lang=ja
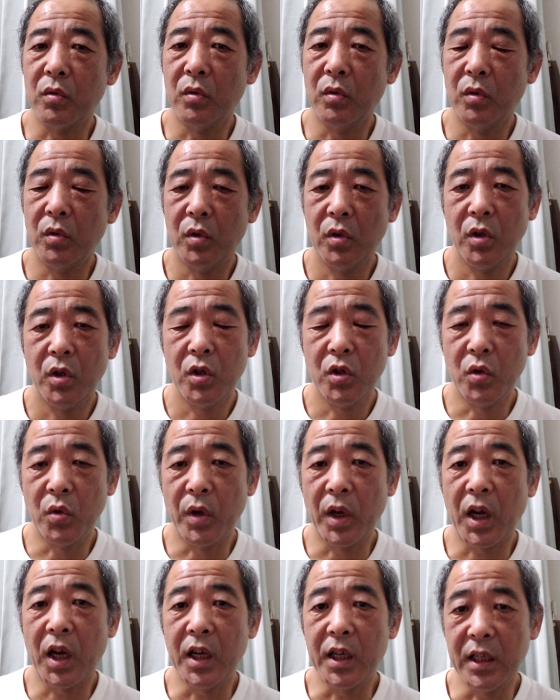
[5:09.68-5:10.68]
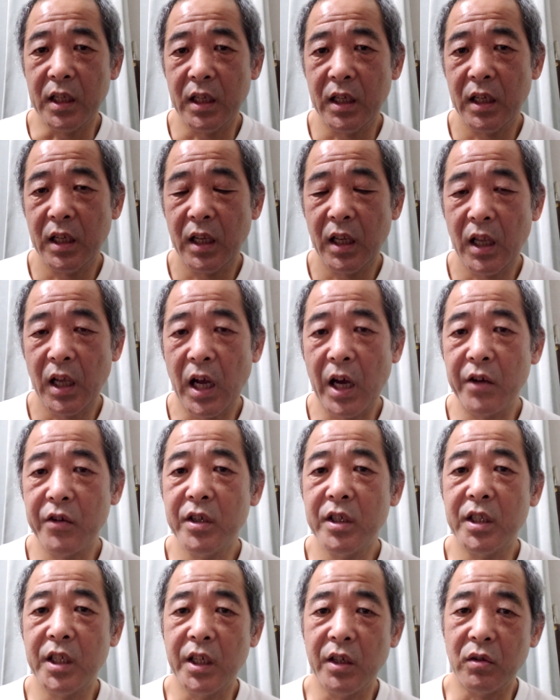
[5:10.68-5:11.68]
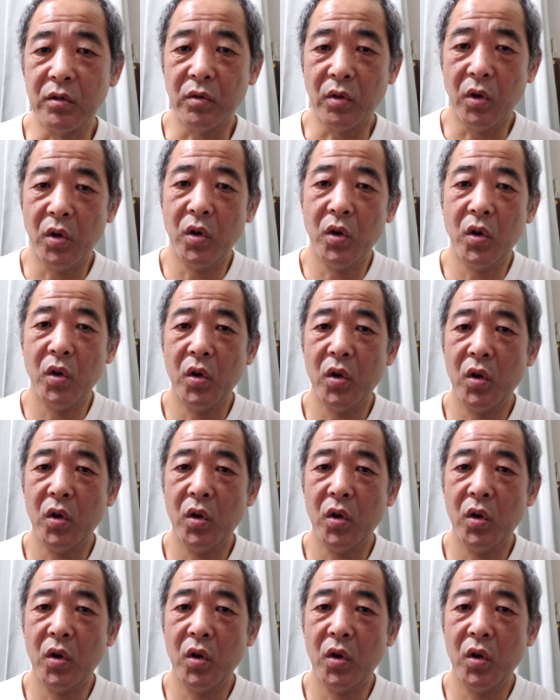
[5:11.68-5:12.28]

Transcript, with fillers: の夜中に歩いていると。